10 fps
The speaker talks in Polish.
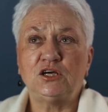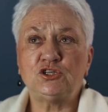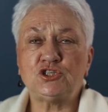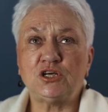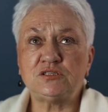
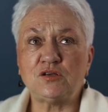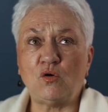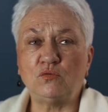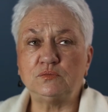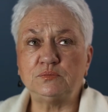że
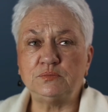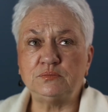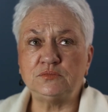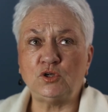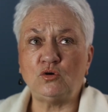są,
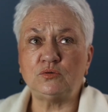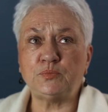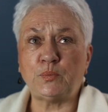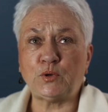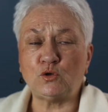no
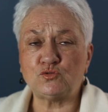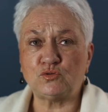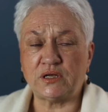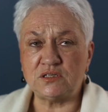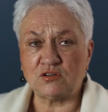po prostu
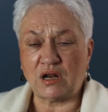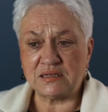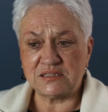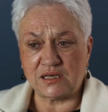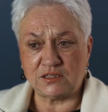ta
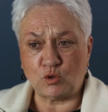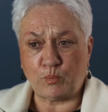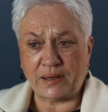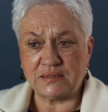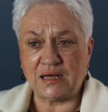izolacja ich
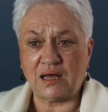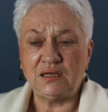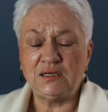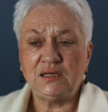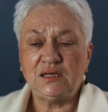dopada
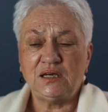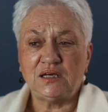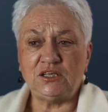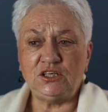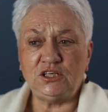
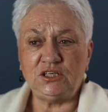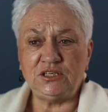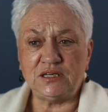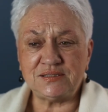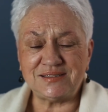
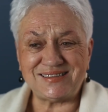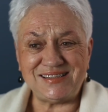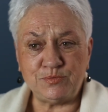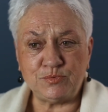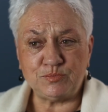i jest
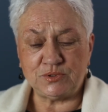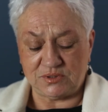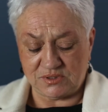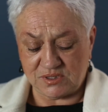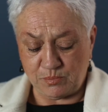im
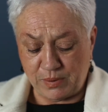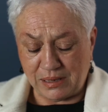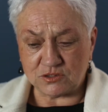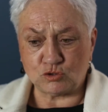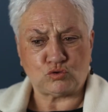z tym
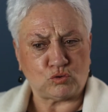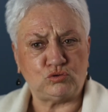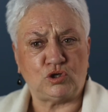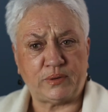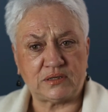bardzo
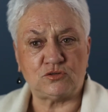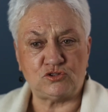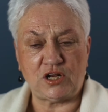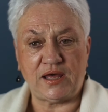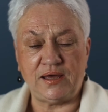trudno, bardzo
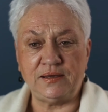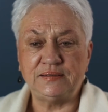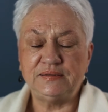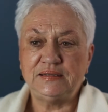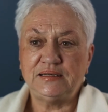źle,
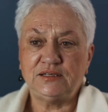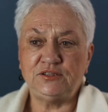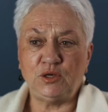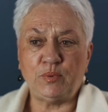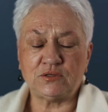
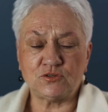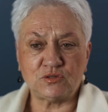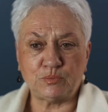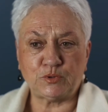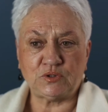nie bardzo
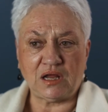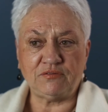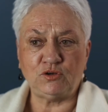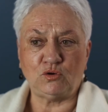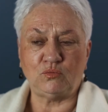sobie
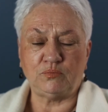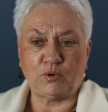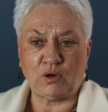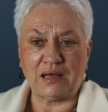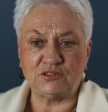potrafią
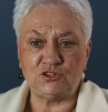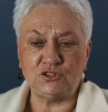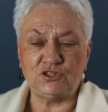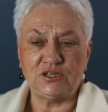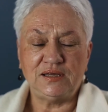
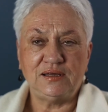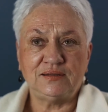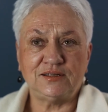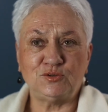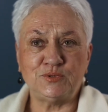poradzić.
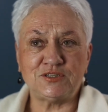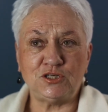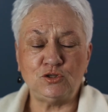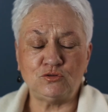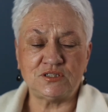Natomiast
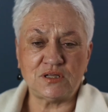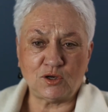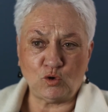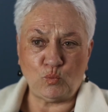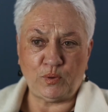idąc na
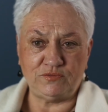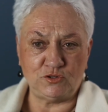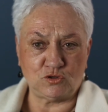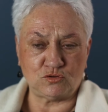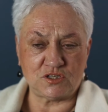grupę,
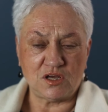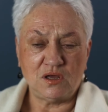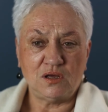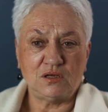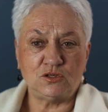widząc
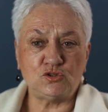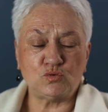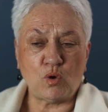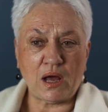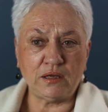i
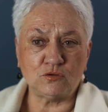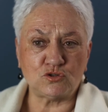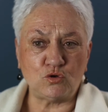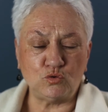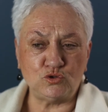
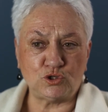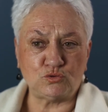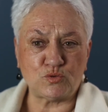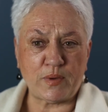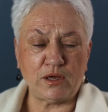słuchając ludzi,
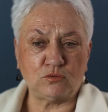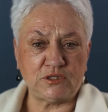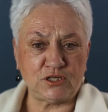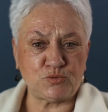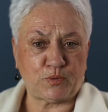którzy mają
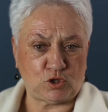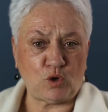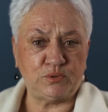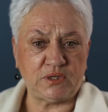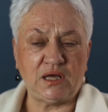też
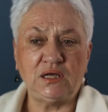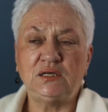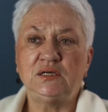podobne